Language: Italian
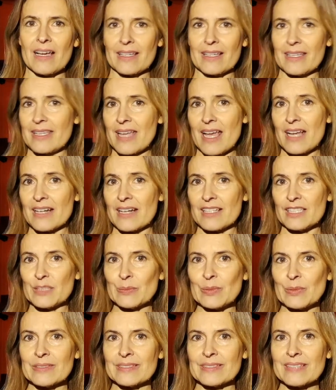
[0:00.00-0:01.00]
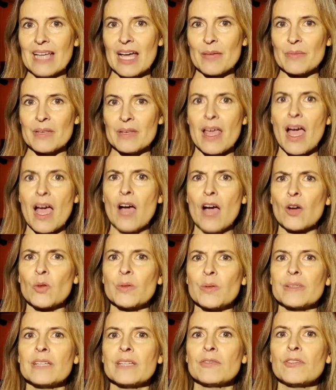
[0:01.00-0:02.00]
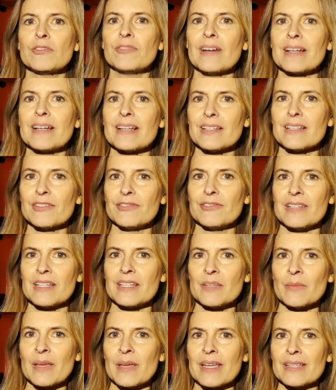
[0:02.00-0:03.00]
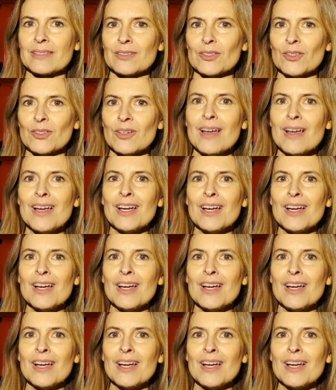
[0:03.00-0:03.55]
Chi è il responsabile? A cui devo fare riferimento?